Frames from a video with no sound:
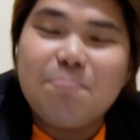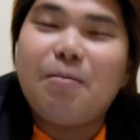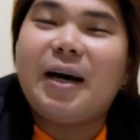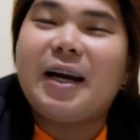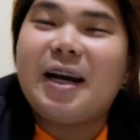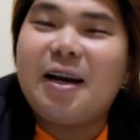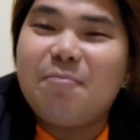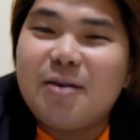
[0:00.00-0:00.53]

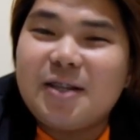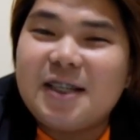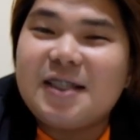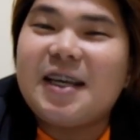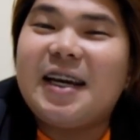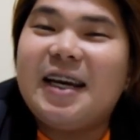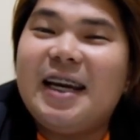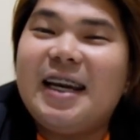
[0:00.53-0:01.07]
para naman
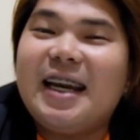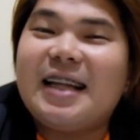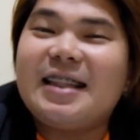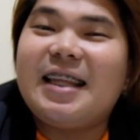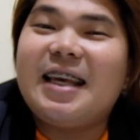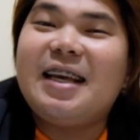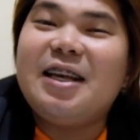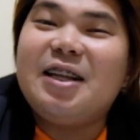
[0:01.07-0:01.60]
sa sarili
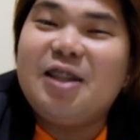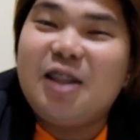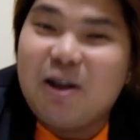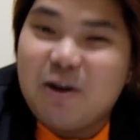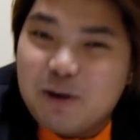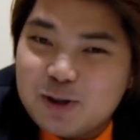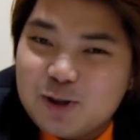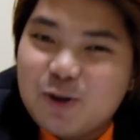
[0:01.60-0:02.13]
nating
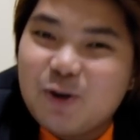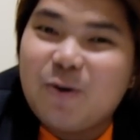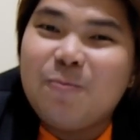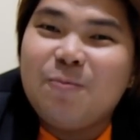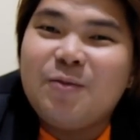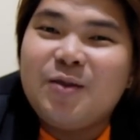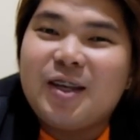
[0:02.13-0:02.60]
negosyo.